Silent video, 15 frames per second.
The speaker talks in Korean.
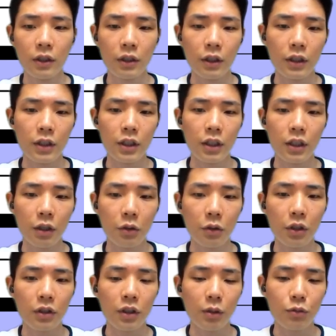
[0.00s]
예제의
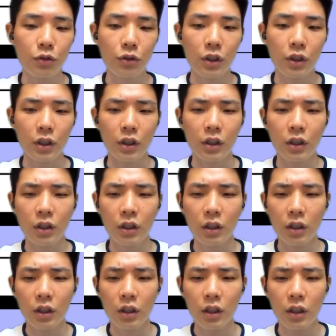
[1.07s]
데코레이터 함수는
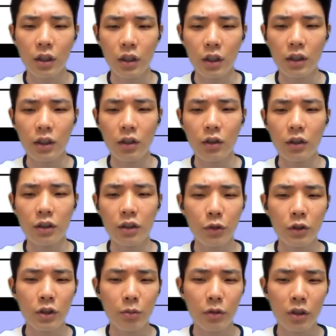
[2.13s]
핸들러의 첫
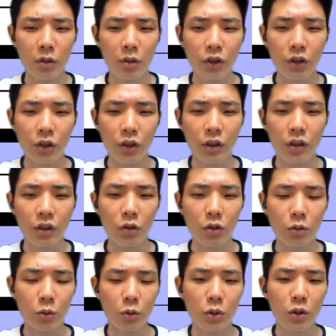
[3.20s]
번째 파라미터인
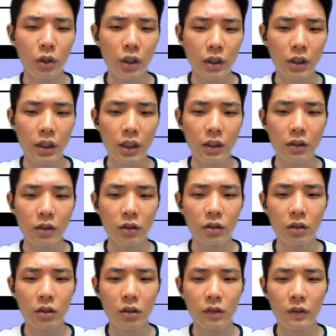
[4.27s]
요청 객체에서
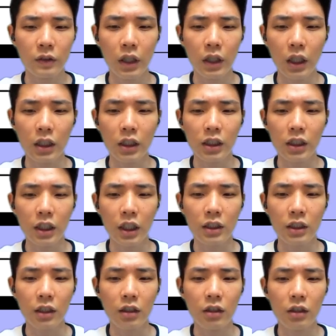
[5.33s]
가라는
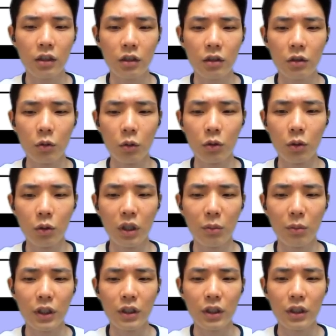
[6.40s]
객체를 로그로
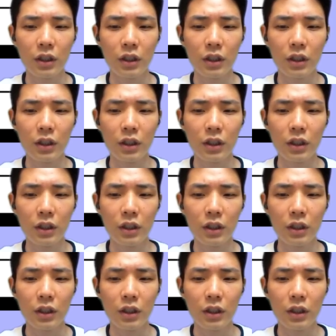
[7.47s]
남기는